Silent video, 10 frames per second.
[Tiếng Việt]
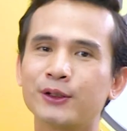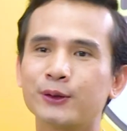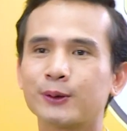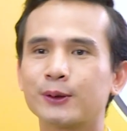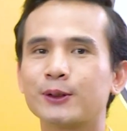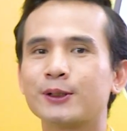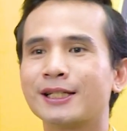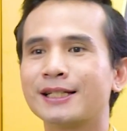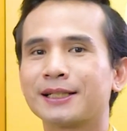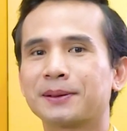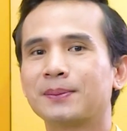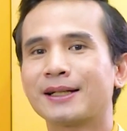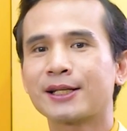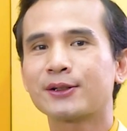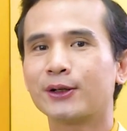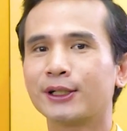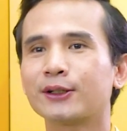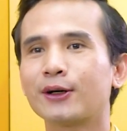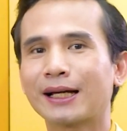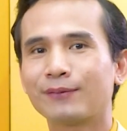dù đôi như vậy chẳng mà dạy chẳng khởi nó
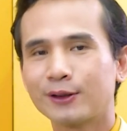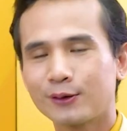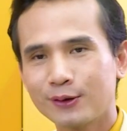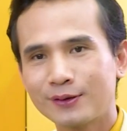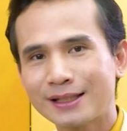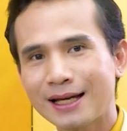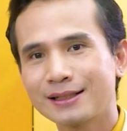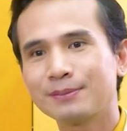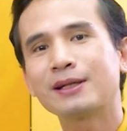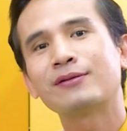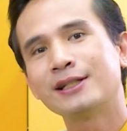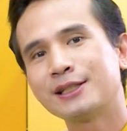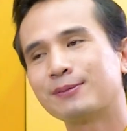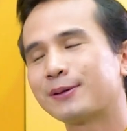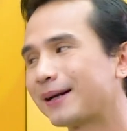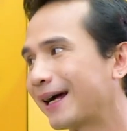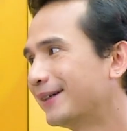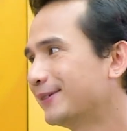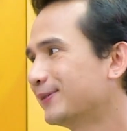thợ cam thì không sôi chính xác cứ phê về chỉ miệng bạc